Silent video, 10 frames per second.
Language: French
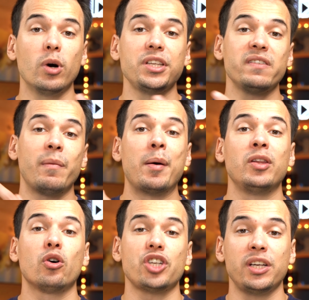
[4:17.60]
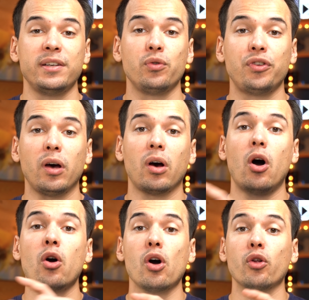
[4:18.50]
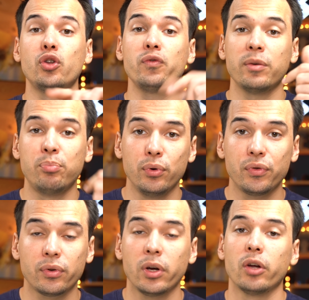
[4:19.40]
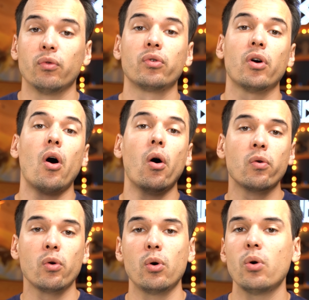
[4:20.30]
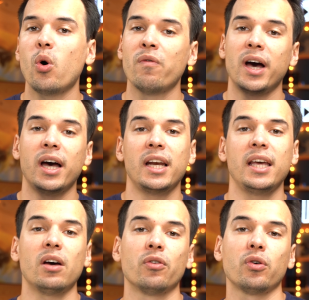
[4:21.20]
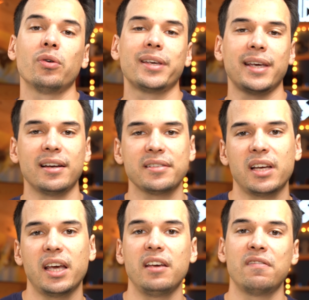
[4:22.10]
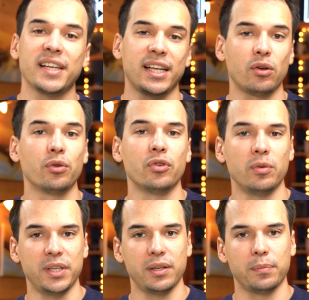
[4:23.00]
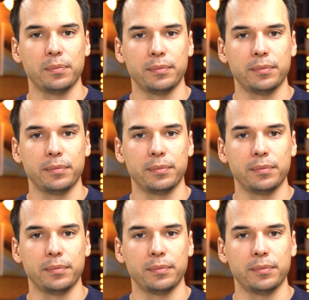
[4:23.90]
boîtier va permettre de recharger les écouteurs encore deux fois de plus. Donc en gros, on va aller entre 15 et 24 heures d'autonomie.